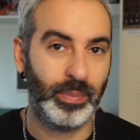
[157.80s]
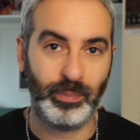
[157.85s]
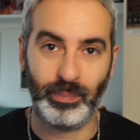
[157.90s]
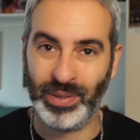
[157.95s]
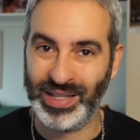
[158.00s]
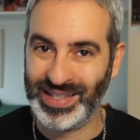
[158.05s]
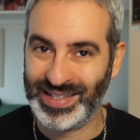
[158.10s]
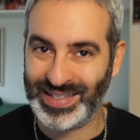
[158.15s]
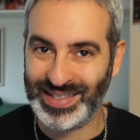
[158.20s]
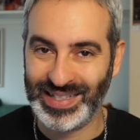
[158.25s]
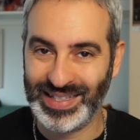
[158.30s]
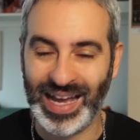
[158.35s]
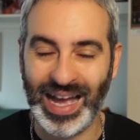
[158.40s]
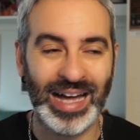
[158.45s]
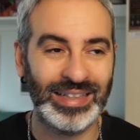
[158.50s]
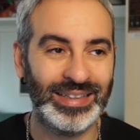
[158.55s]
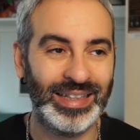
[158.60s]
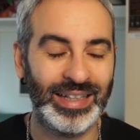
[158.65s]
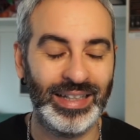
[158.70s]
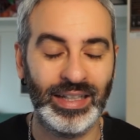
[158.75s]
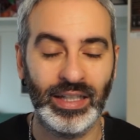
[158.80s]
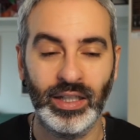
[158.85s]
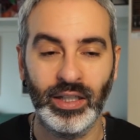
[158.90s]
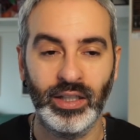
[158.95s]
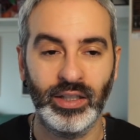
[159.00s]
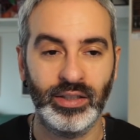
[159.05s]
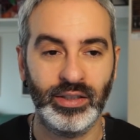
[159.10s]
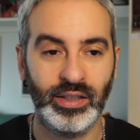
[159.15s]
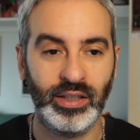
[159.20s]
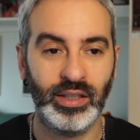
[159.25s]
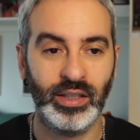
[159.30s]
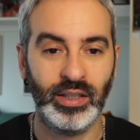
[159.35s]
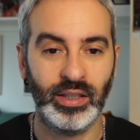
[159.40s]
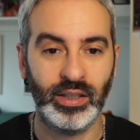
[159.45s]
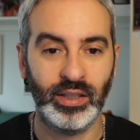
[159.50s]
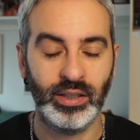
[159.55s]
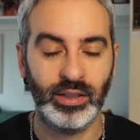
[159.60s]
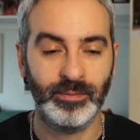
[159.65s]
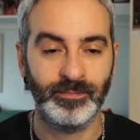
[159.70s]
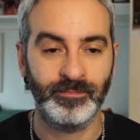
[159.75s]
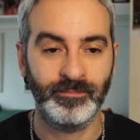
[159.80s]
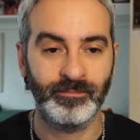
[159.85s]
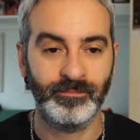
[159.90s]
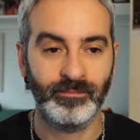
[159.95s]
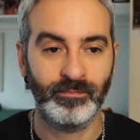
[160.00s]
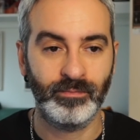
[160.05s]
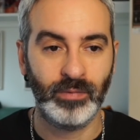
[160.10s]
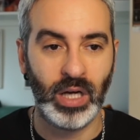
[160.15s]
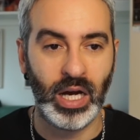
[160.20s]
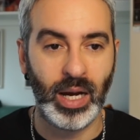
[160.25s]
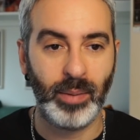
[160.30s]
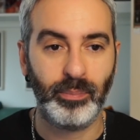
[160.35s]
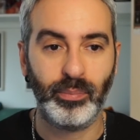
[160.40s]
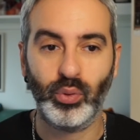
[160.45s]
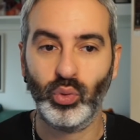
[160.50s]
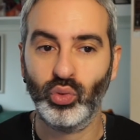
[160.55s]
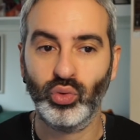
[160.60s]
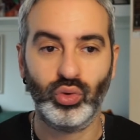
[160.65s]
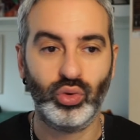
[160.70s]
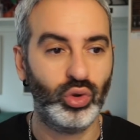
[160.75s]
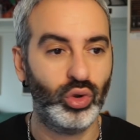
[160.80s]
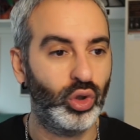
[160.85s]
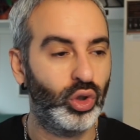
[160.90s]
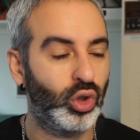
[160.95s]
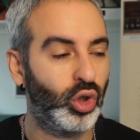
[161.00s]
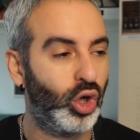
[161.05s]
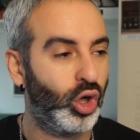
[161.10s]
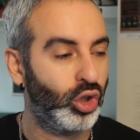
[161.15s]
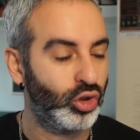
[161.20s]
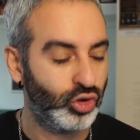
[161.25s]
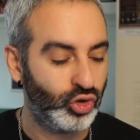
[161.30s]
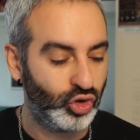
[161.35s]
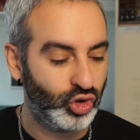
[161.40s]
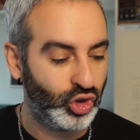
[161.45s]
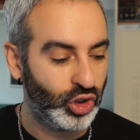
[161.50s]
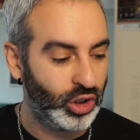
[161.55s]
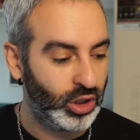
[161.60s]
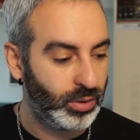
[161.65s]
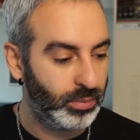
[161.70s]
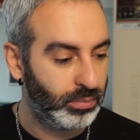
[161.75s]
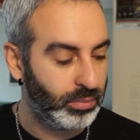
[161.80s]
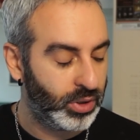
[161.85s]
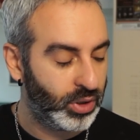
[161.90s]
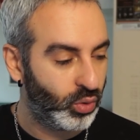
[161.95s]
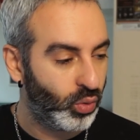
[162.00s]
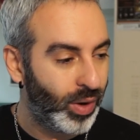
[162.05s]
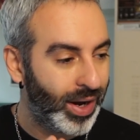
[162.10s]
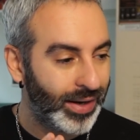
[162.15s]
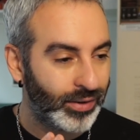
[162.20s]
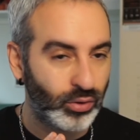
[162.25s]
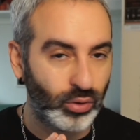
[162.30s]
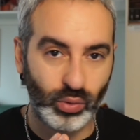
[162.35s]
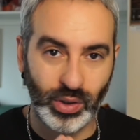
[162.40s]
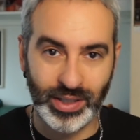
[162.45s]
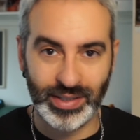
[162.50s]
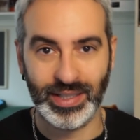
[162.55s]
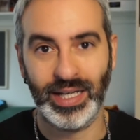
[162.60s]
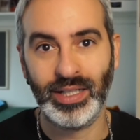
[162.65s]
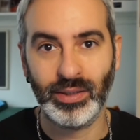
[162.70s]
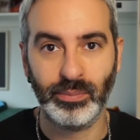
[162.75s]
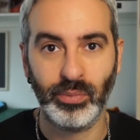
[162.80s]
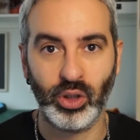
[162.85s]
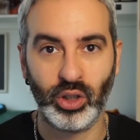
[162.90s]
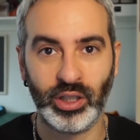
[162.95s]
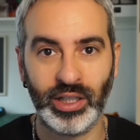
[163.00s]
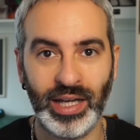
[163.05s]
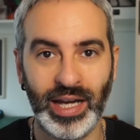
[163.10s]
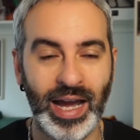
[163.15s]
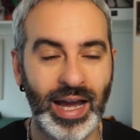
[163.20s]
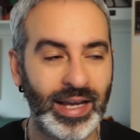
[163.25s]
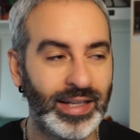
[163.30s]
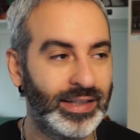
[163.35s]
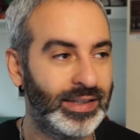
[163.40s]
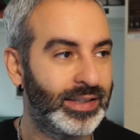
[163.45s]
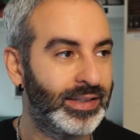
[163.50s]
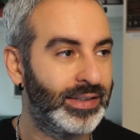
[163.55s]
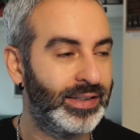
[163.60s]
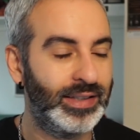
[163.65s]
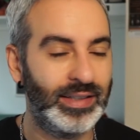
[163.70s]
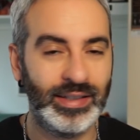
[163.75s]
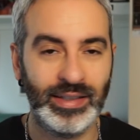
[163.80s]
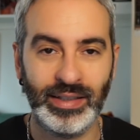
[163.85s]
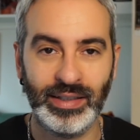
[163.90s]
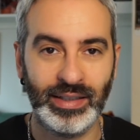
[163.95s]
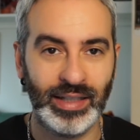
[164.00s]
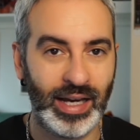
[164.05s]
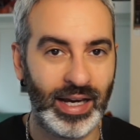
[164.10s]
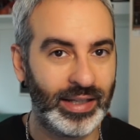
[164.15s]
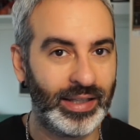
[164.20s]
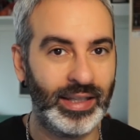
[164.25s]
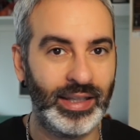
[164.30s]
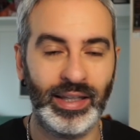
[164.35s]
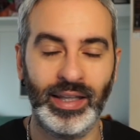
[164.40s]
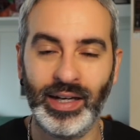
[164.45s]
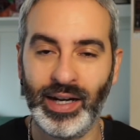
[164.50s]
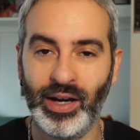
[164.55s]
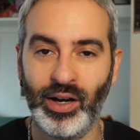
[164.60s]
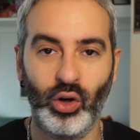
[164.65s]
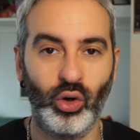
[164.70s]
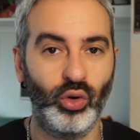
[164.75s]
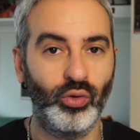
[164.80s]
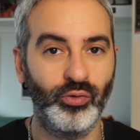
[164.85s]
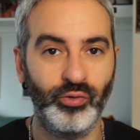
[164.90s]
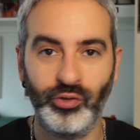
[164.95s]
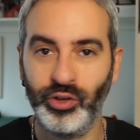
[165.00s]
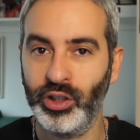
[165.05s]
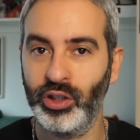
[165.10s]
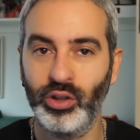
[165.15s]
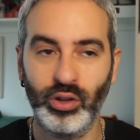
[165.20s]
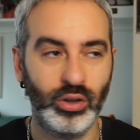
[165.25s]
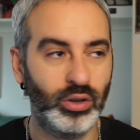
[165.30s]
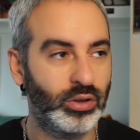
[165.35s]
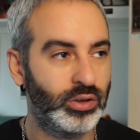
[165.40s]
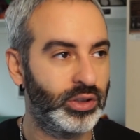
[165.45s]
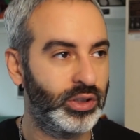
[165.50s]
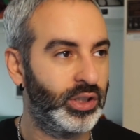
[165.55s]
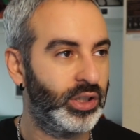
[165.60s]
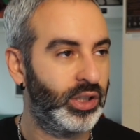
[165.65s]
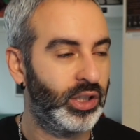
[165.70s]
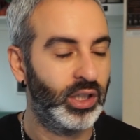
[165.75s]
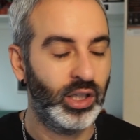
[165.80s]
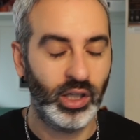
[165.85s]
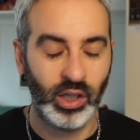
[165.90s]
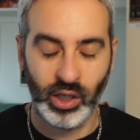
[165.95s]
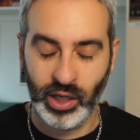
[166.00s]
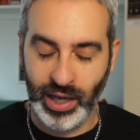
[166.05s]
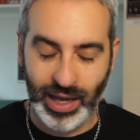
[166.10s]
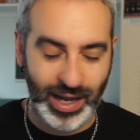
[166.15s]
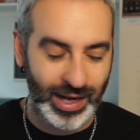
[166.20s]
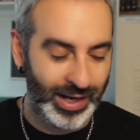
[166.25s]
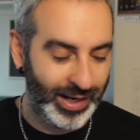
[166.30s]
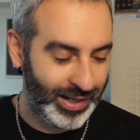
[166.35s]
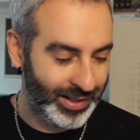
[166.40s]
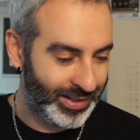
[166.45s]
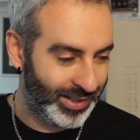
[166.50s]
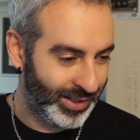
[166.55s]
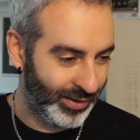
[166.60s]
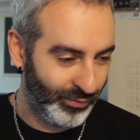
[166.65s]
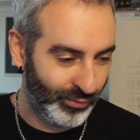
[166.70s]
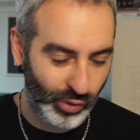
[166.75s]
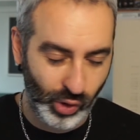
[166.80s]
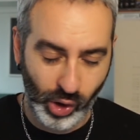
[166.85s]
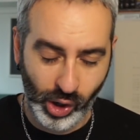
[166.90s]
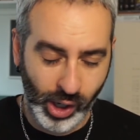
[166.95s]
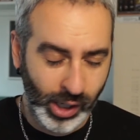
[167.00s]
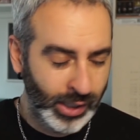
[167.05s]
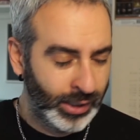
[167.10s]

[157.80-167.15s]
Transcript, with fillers: pensate di um, appunto oggi mi guardo una sideboard guide di Akira o un video di LSV